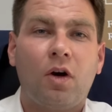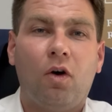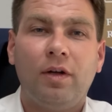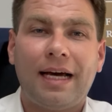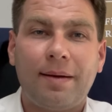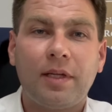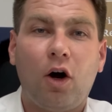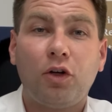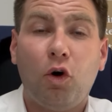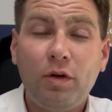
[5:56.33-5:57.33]
und haben da
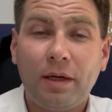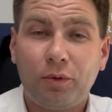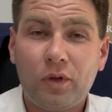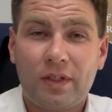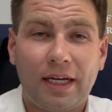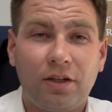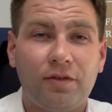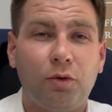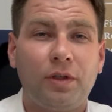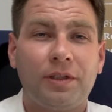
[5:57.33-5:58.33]
auch eine 100%
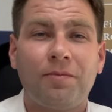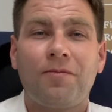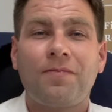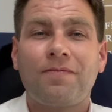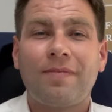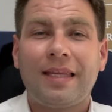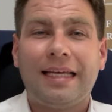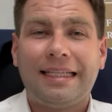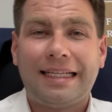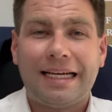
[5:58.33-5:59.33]
Quote.
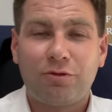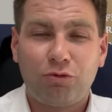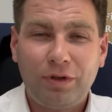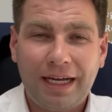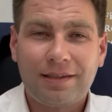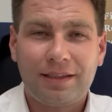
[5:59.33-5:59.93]
Also du kannst